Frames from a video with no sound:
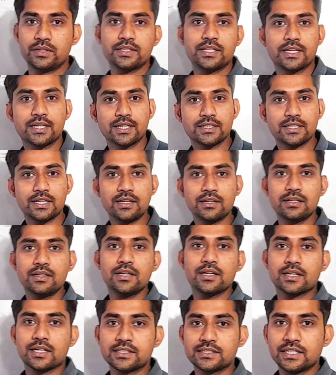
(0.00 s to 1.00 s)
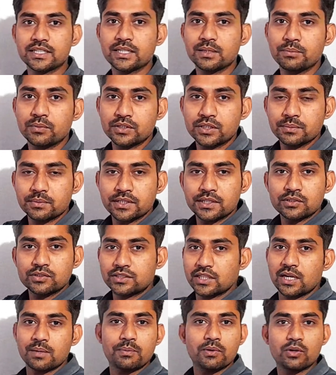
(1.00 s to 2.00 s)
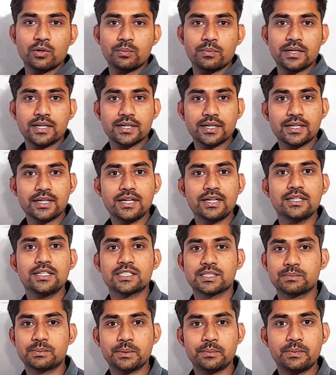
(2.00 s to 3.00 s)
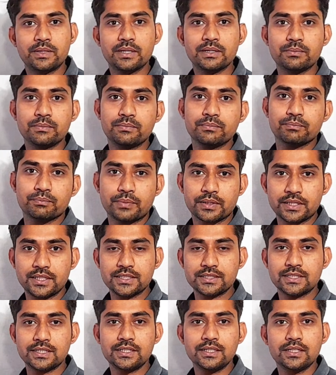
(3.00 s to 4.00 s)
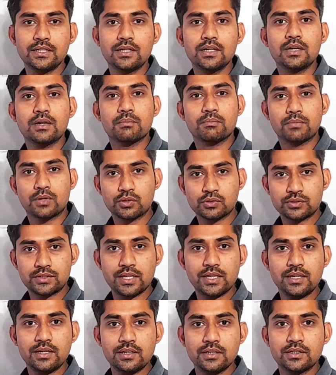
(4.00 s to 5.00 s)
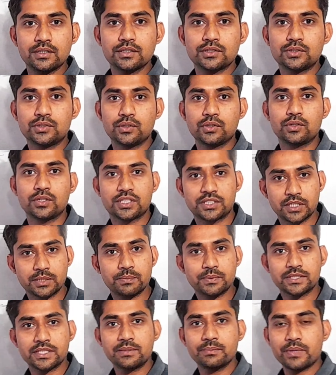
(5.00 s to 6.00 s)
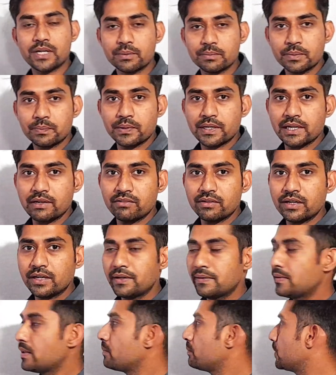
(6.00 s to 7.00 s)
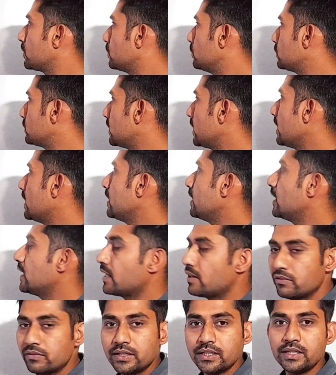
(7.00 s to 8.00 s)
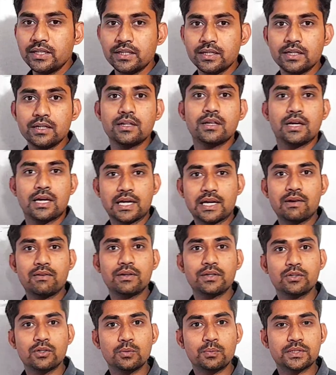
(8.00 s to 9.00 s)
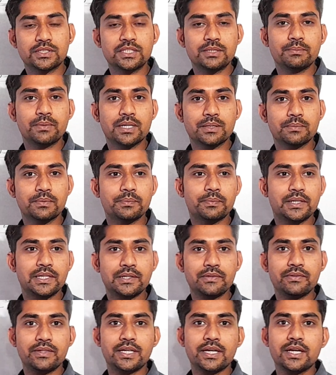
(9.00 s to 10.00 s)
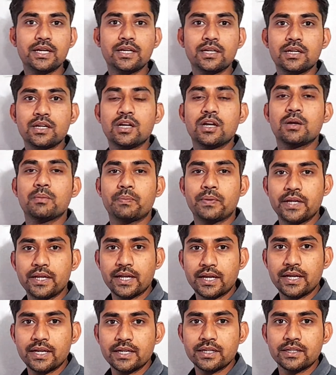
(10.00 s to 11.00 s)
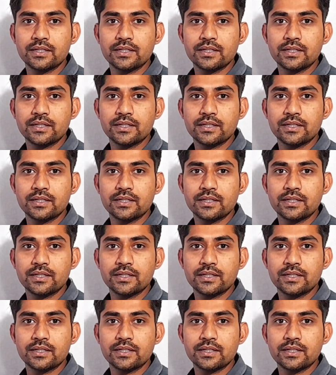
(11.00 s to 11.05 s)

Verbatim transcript: ने देखा था राजस्थान के भौतिक प्रदेश चार भागों में बांटा गया सबसे बड़ा प्रदेश है मरुस्थल जो इकसठ परसेंट भाग पर फैला हुआ है फिर दूसरा है अरावली अरावली नौ परसेंट भाग पर फैली हुई है फिर है